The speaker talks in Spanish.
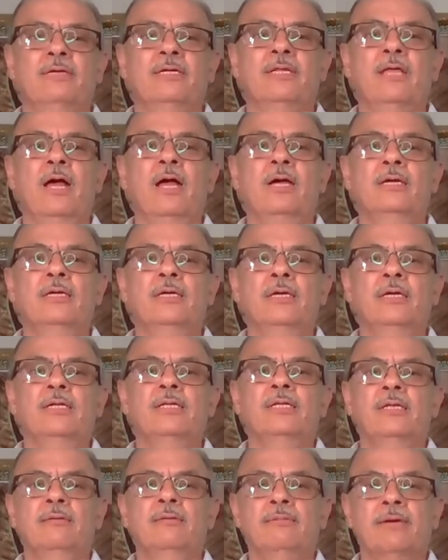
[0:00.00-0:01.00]
¿verdad?
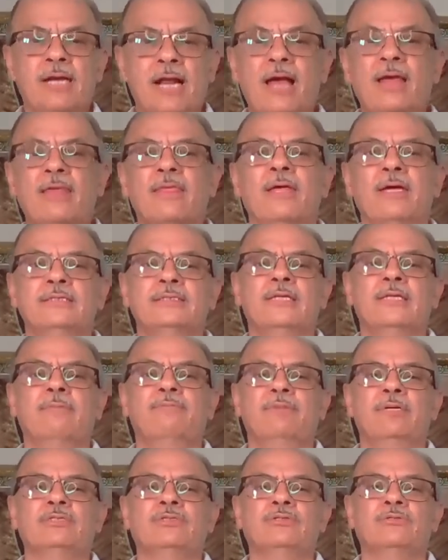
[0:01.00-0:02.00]
Liberada esta
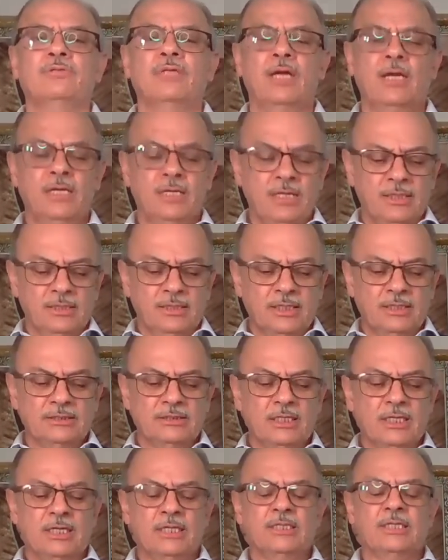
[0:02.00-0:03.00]
persona de
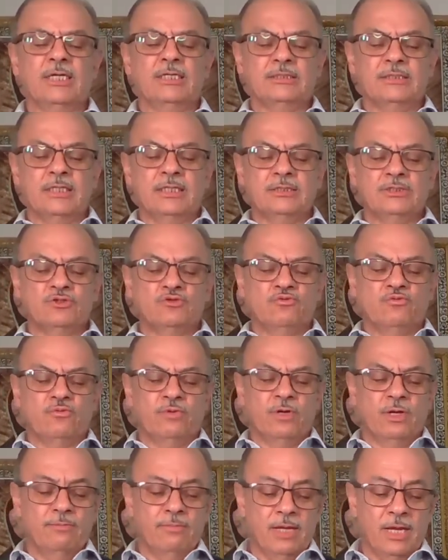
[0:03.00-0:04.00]
este, este
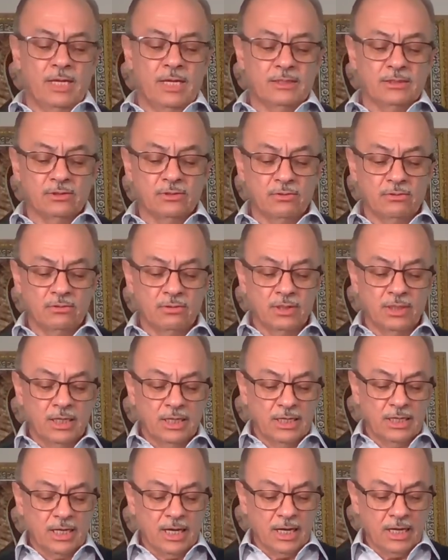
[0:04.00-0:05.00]
sufrimiento
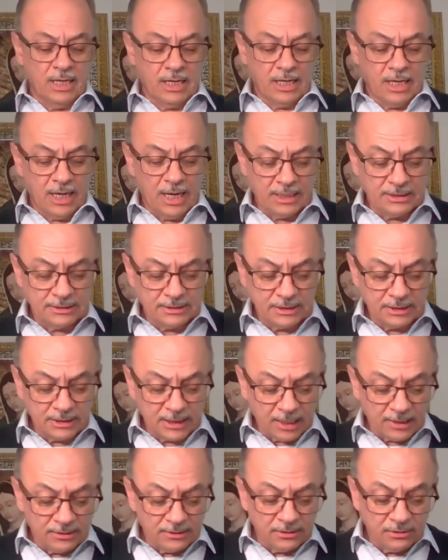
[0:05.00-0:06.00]
que, que hace
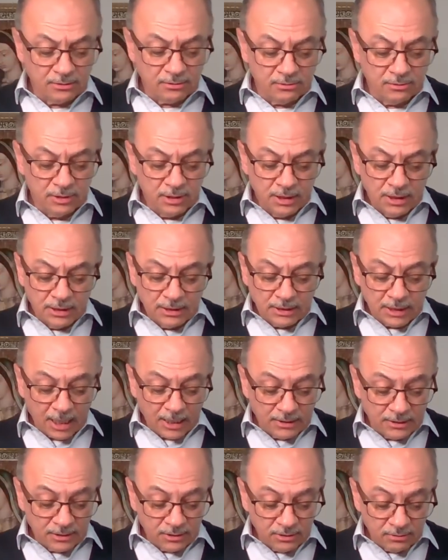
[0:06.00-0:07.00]
tanto,
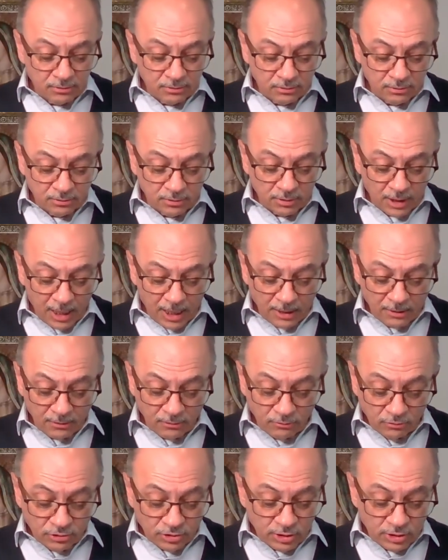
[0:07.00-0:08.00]
tanto
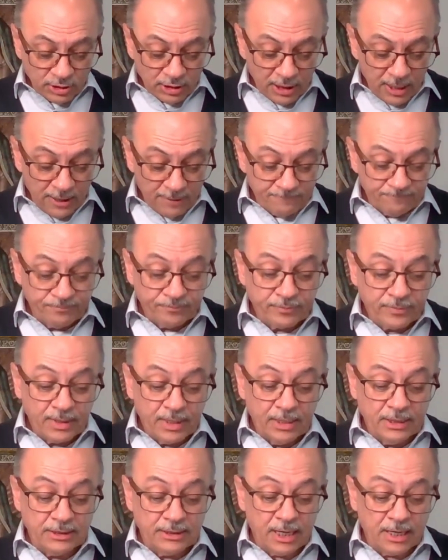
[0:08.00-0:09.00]
angustia,
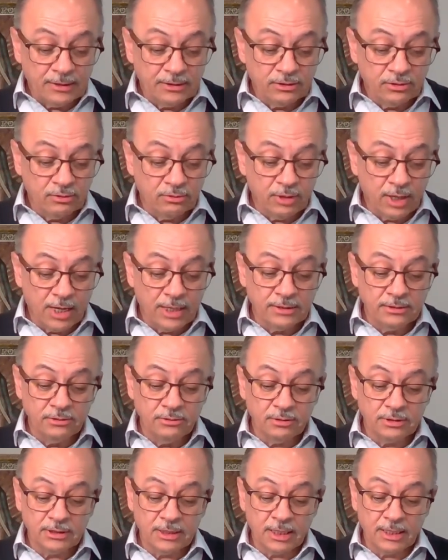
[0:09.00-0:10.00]
y tanto
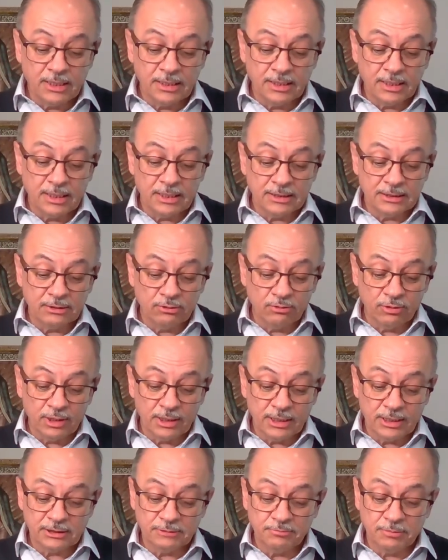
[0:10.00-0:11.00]
daño a,
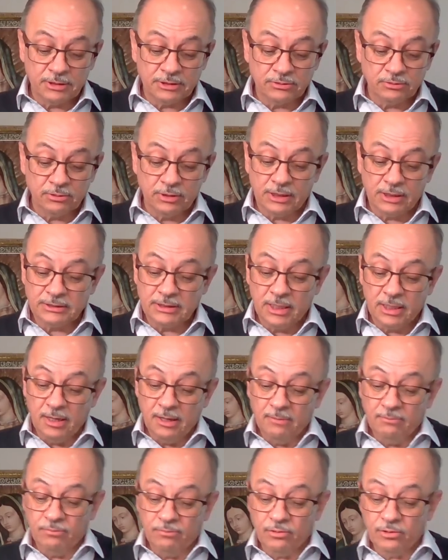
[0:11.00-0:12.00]
todas las personas
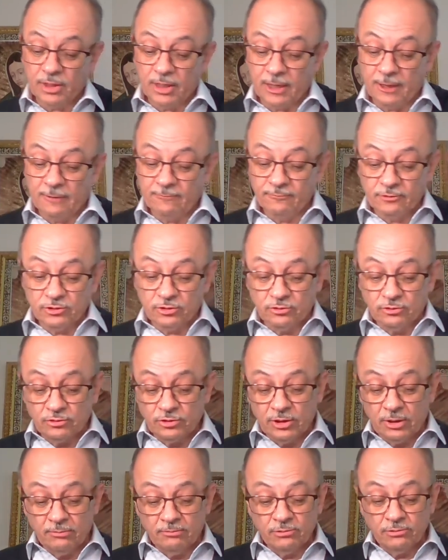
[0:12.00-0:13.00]
porque
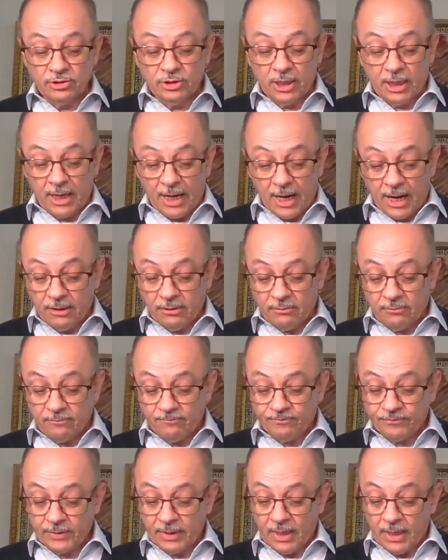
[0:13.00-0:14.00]
nosotros hemos
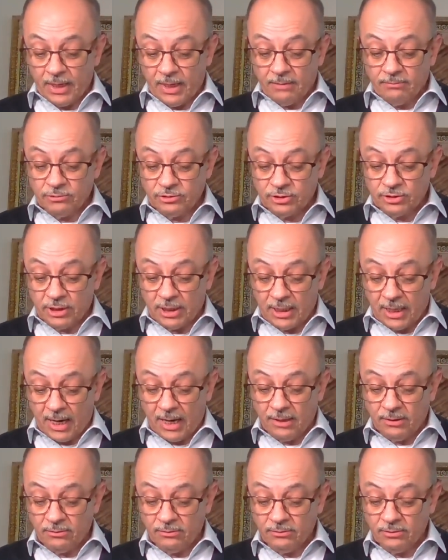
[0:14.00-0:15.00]
dejado hemos
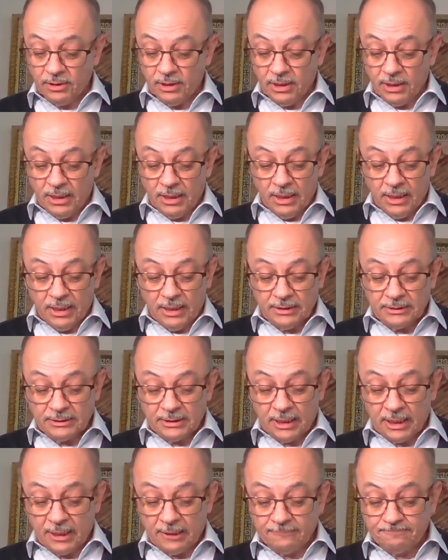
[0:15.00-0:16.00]
dejado,
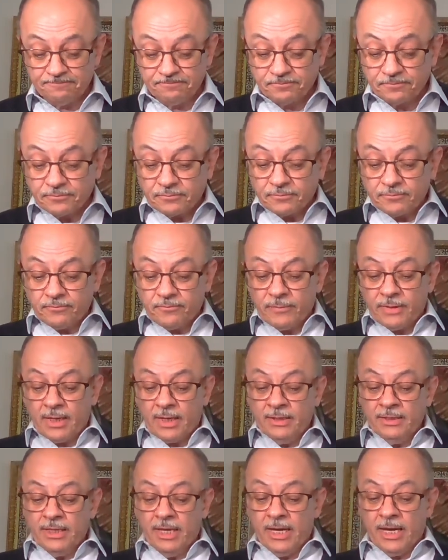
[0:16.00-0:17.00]
este,
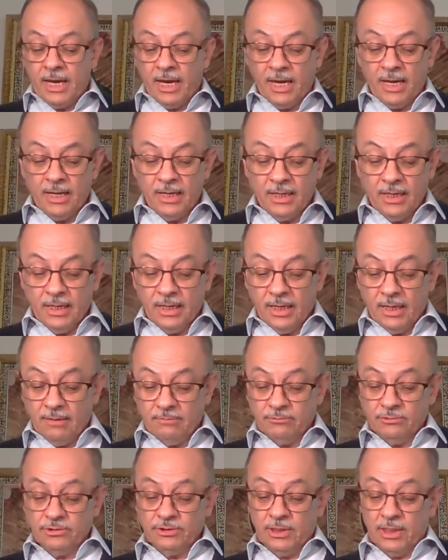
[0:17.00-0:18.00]
¿de qué?
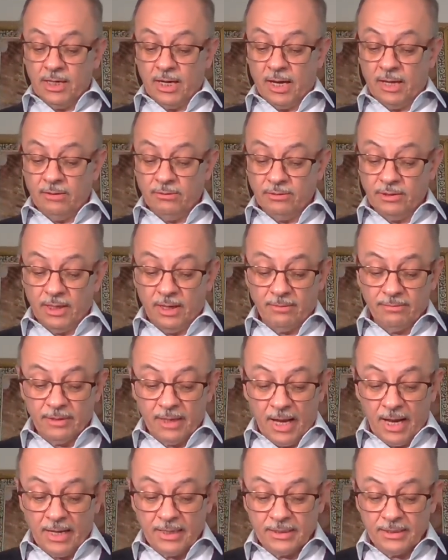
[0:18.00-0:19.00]
Hemos dejado de
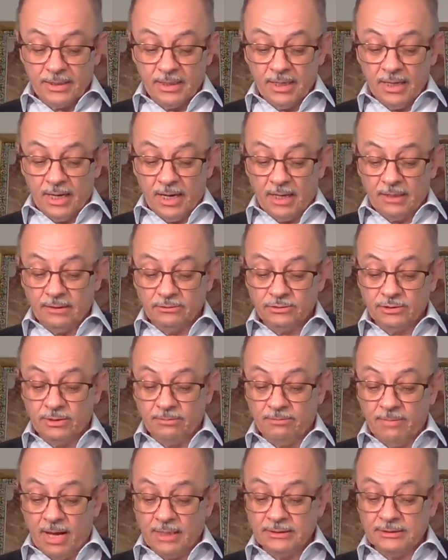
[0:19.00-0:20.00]
hablar a los
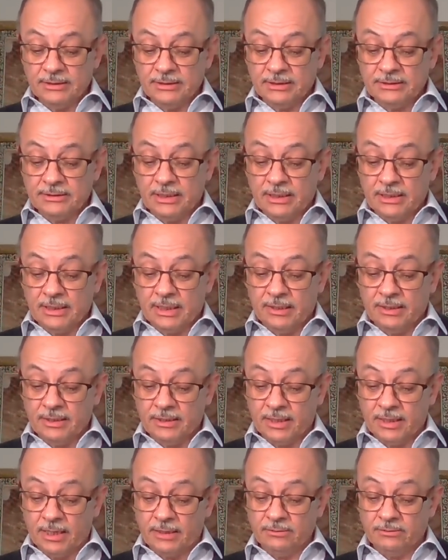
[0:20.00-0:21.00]
demás acerca
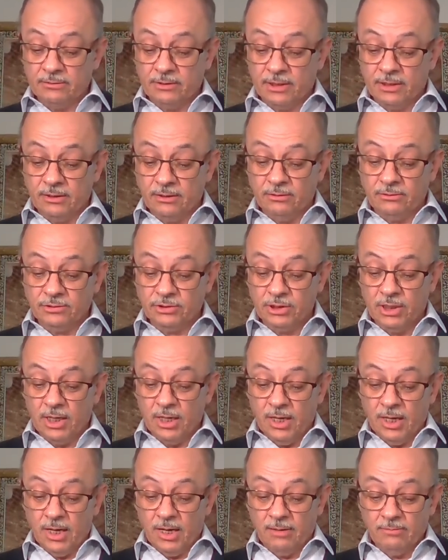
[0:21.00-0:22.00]
del reino de Dios.
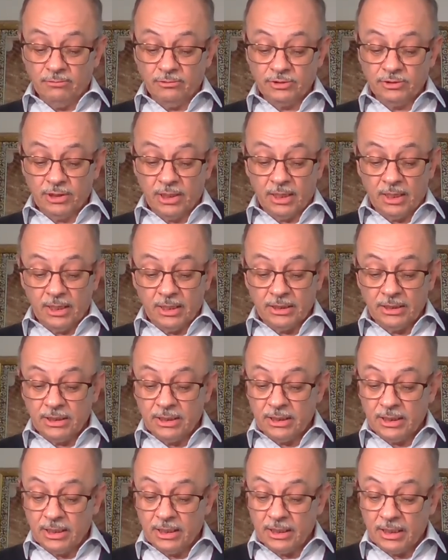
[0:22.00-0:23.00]
Hemos, eh,
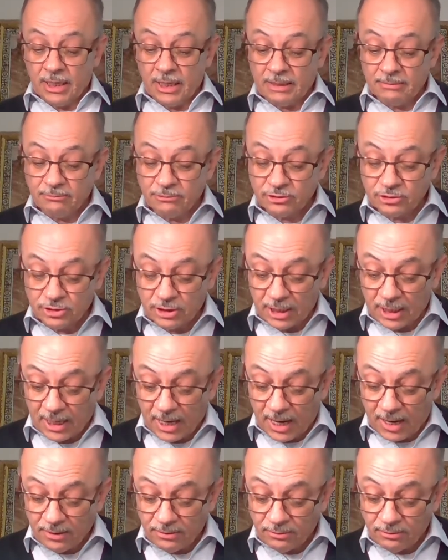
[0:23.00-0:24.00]
hemos
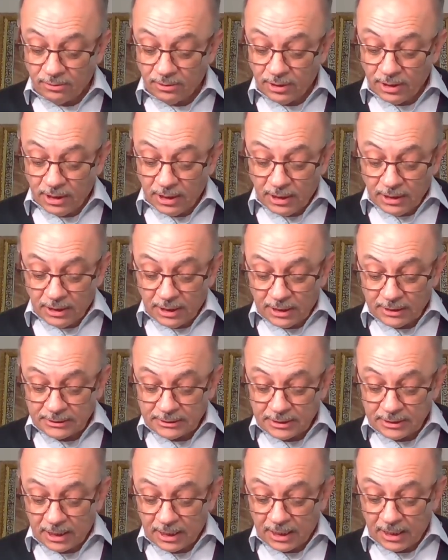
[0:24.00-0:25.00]
dejado de,
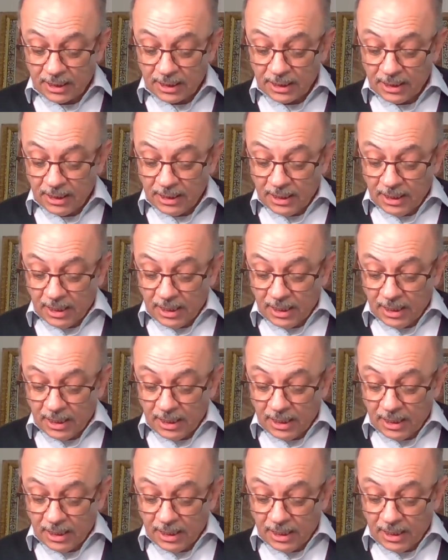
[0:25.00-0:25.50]
este,